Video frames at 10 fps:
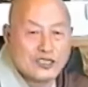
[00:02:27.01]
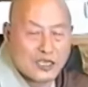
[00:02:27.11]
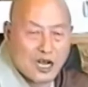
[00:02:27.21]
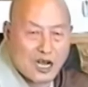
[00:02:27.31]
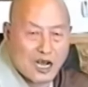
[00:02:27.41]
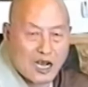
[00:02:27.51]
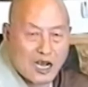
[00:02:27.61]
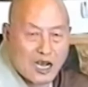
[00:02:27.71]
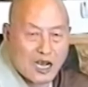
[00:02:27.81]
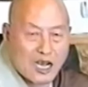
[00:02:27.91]

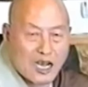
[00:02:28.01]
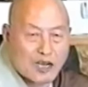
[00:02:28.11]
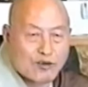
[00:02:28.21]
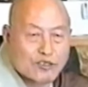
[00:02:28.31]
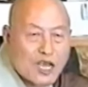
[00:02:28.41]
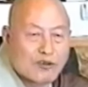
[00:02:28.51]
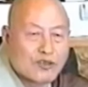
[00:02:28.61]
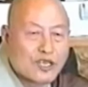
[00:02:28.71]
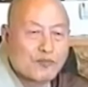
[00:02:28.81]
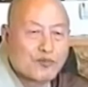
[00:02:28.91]
자꾸
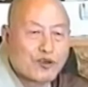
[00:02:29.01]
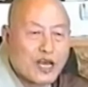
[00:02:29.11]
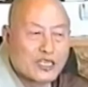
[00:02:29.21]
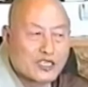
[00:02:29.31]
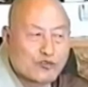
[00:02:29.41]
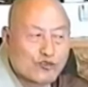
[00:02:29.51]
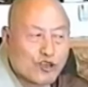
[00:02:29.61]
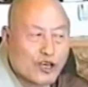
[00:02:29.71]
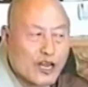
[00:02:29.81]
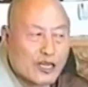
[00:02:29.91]
자꾸 연불 하든
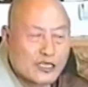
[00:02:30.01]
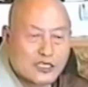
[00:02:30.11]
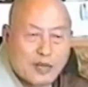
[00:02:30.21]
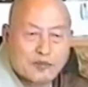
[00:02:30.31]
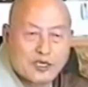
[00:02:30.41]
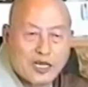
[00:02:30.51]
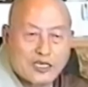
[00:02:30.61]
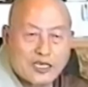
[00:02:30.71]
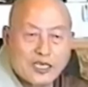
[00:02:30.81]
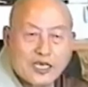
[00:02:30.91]
주례를 하든 참선
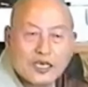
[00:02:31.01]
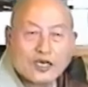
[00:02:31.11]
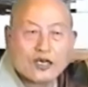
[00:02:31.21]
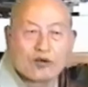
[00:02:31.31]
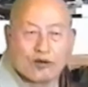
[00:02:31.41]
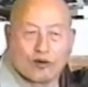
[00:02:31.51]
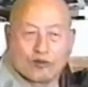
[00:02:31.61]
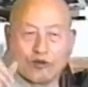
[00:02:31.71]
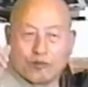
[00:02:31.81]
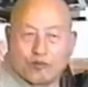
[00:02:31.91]
하더니
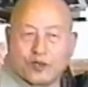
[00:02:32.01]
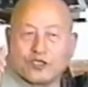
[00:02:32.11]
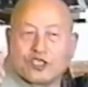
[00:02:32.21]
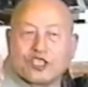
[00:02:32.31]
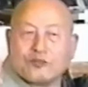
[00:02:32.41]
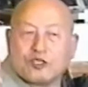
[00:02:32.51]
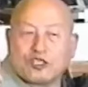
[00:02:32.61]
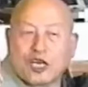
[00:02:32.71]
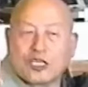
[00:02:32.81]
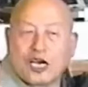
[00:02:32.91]
뭐 높은 스님을
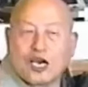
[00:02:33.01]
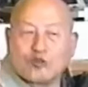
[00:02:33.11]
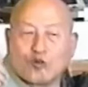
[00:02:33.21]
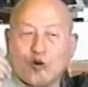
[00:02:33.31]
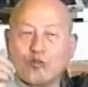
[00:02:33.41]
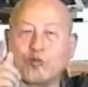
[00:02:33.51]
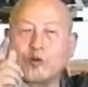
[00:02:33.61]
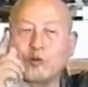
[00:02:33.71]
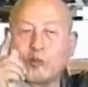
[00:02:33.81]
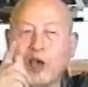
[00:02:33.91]
찾아가가지고
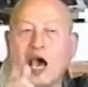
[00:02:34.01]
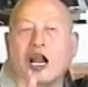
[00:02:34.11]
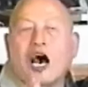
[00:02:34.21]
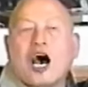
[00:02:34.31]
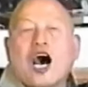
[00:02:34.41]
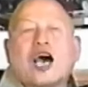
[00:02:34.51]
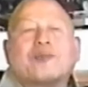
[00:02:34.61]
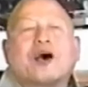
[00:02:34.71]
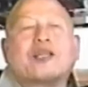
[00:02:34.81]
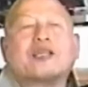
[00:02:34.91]
공부법을 배하라 이
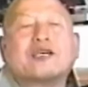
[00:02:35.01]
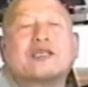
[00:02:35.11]
말이야.